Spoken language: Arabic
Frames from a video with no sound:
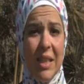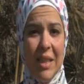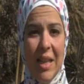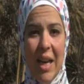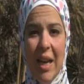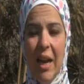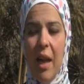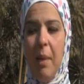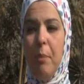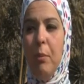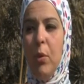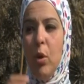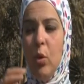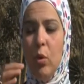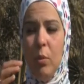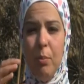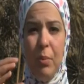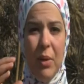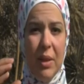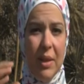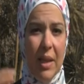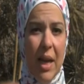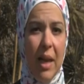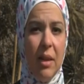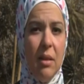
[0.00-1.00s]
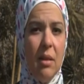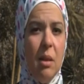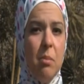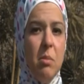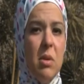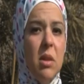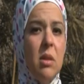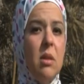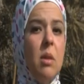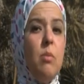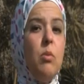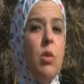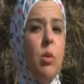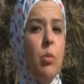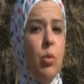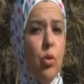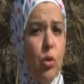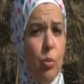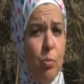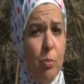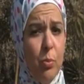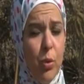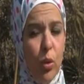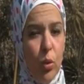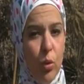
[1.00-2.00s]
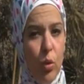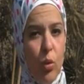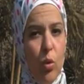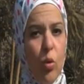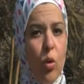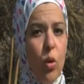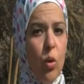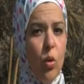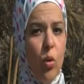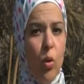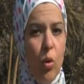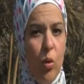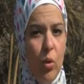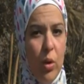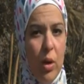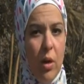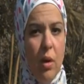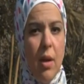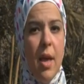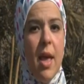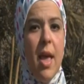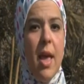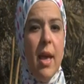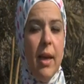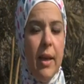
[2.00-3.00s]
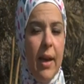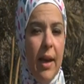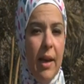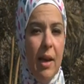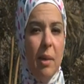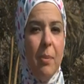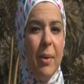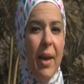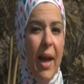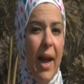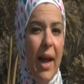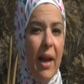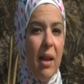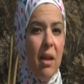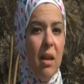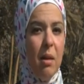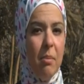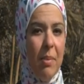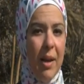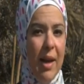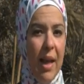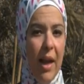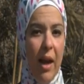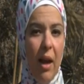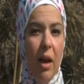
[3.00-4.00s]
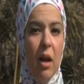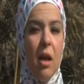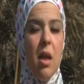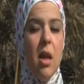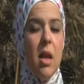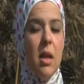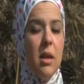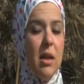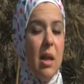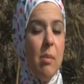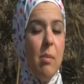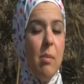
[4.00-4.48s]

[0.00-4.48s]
ده كان بيتقدم من ضمن بروتوكول كورونا يعني بيعلي المناعه ده